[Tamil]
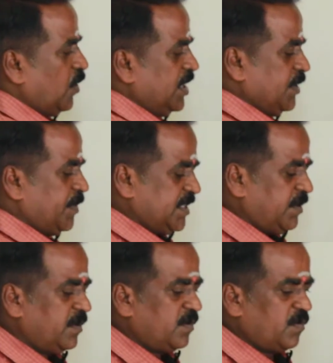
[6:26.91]

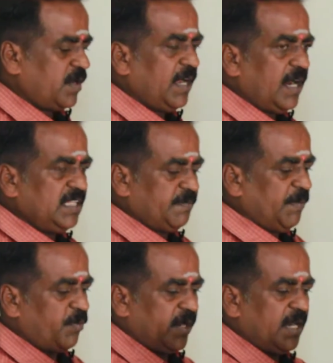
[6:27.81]
குறைஞ்சபட்சம் ஒரு நாலஞ்சு
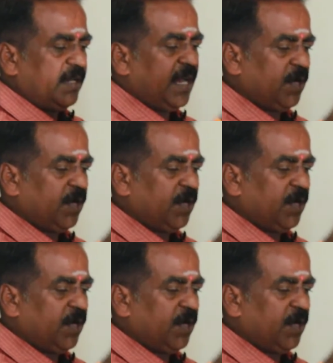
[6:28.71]
பைப் போடுறீங்களா